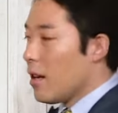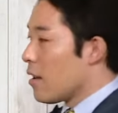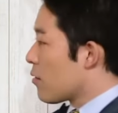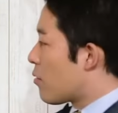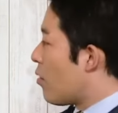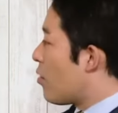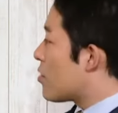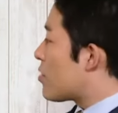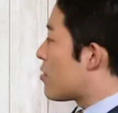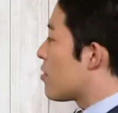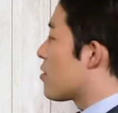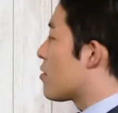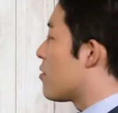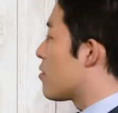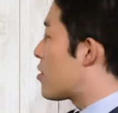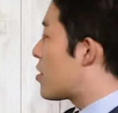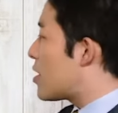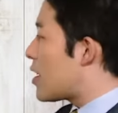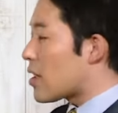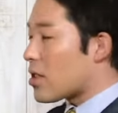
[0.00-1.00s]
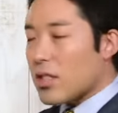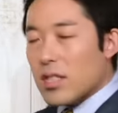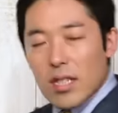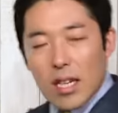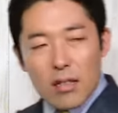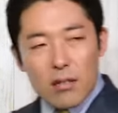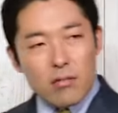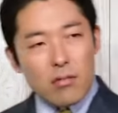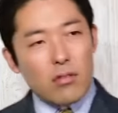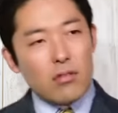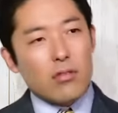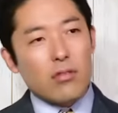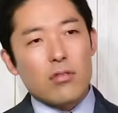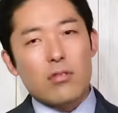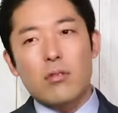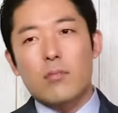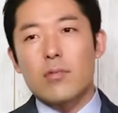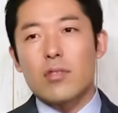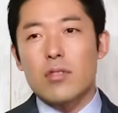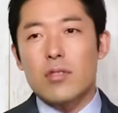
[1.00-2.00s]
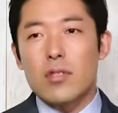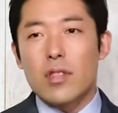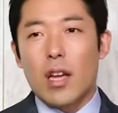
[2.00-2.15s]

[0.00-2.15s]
当時の吉田茂という首相もです